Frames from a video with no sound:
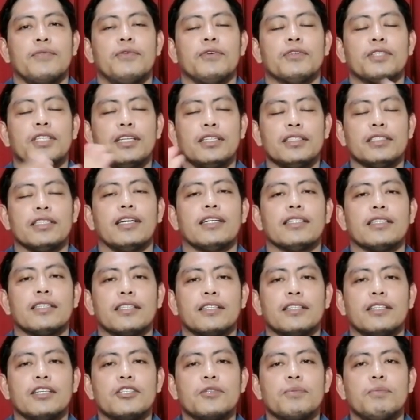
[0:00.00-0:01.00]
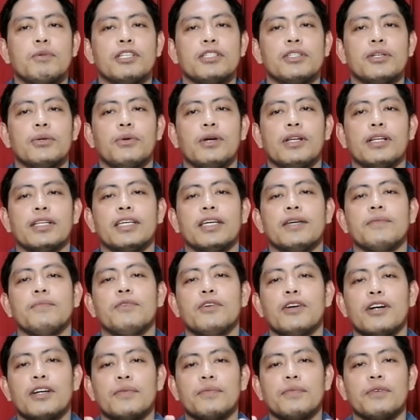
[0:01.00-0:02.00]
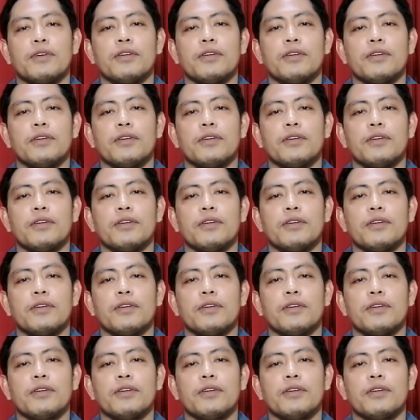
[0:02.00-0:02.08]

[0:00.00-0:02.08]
if you think that this video will give you